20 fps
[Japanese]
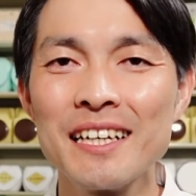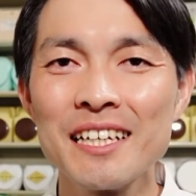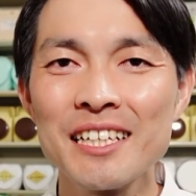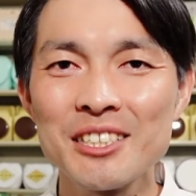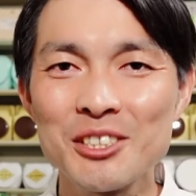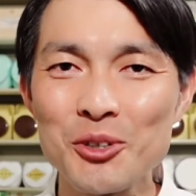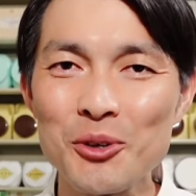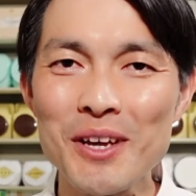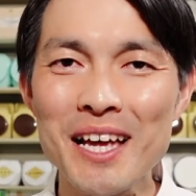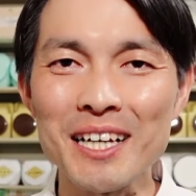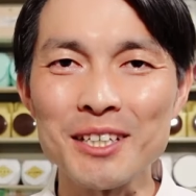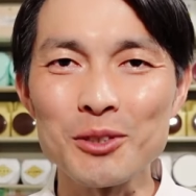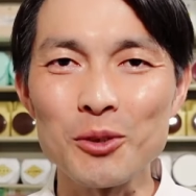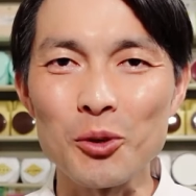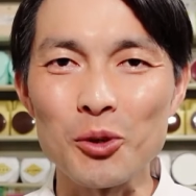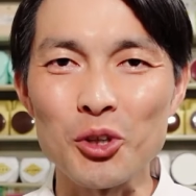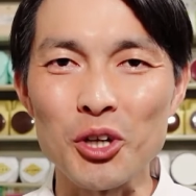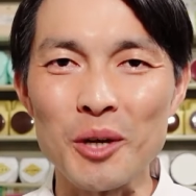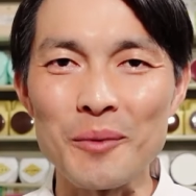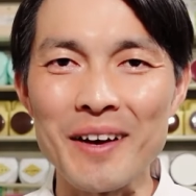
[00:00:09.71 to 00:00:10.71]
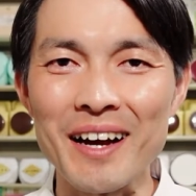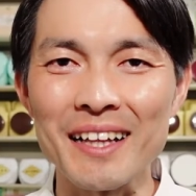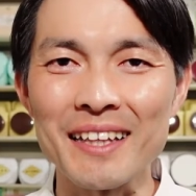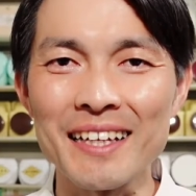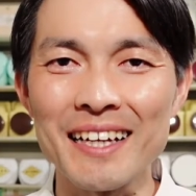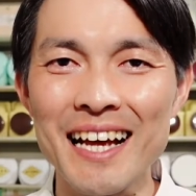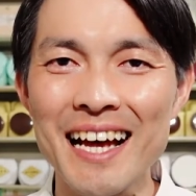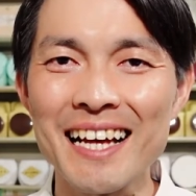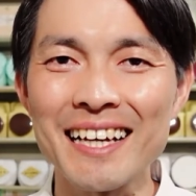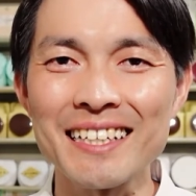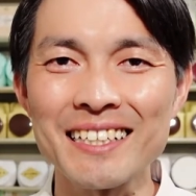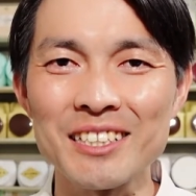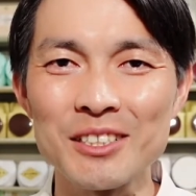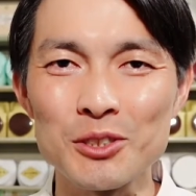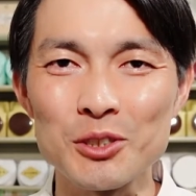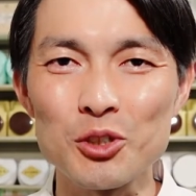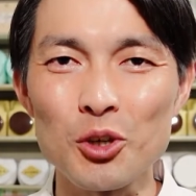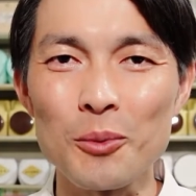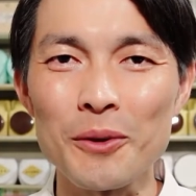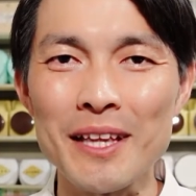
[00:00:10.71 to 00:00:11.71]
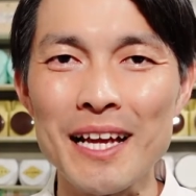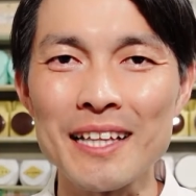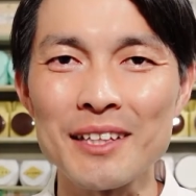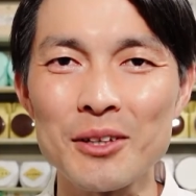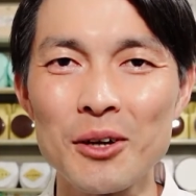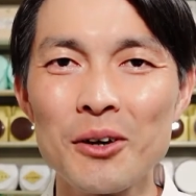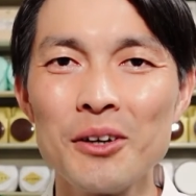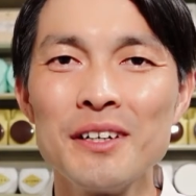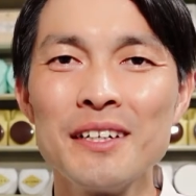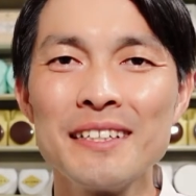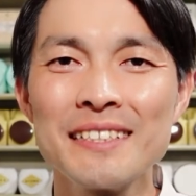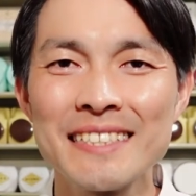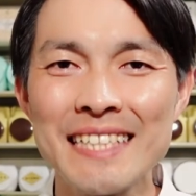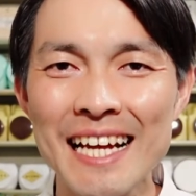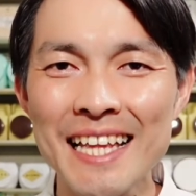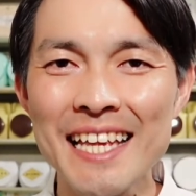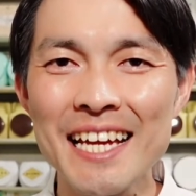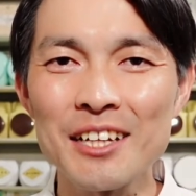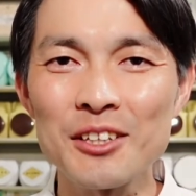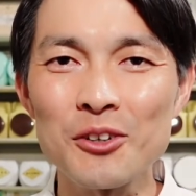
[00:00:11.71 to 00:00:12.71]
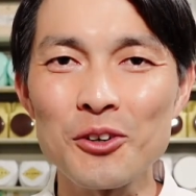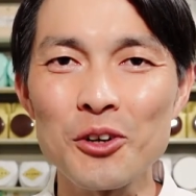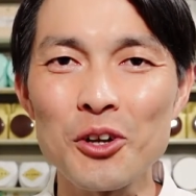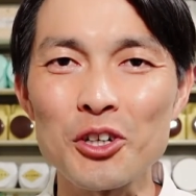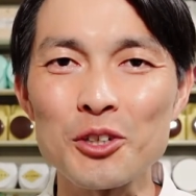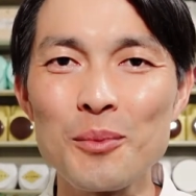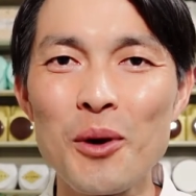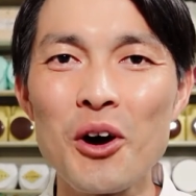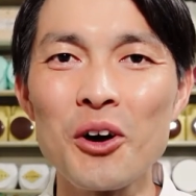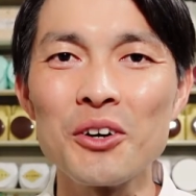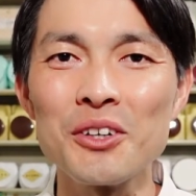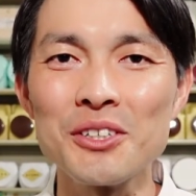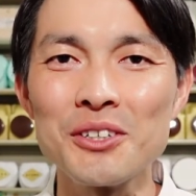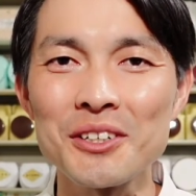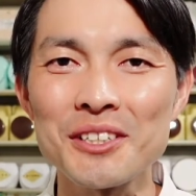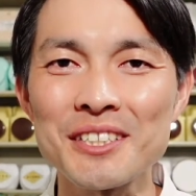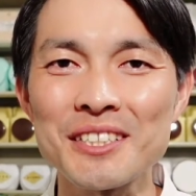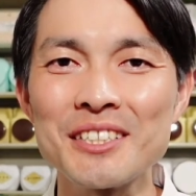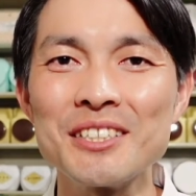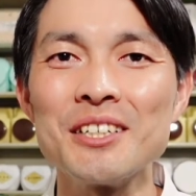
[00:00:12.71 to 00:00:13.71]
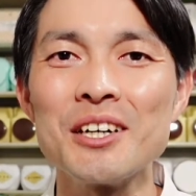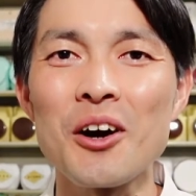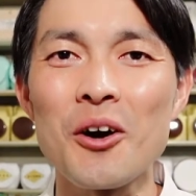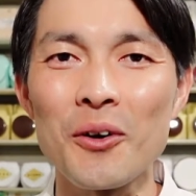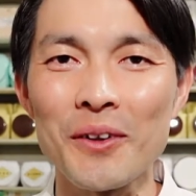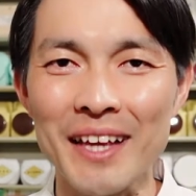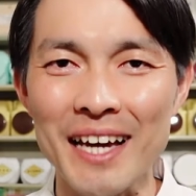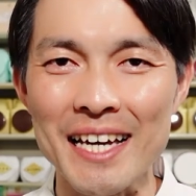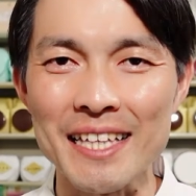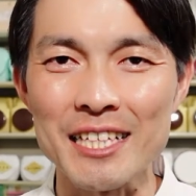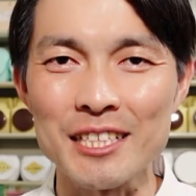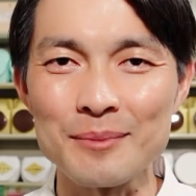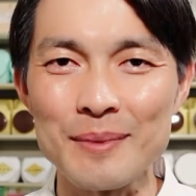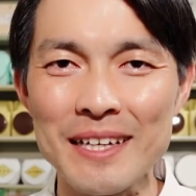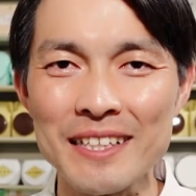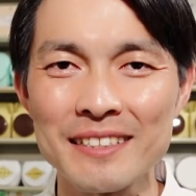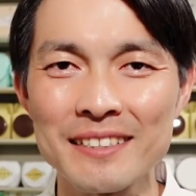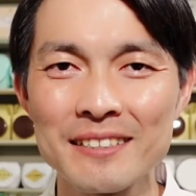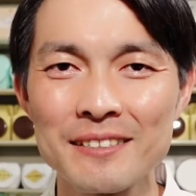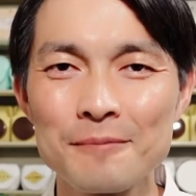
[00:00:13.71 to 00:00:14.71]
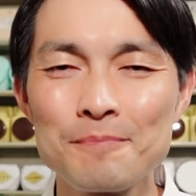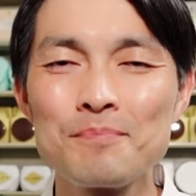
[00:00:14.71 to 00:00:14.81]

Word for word: 生薬のことが分かったらグッドボタンとチャンネル登録もよろしくお願いいたします。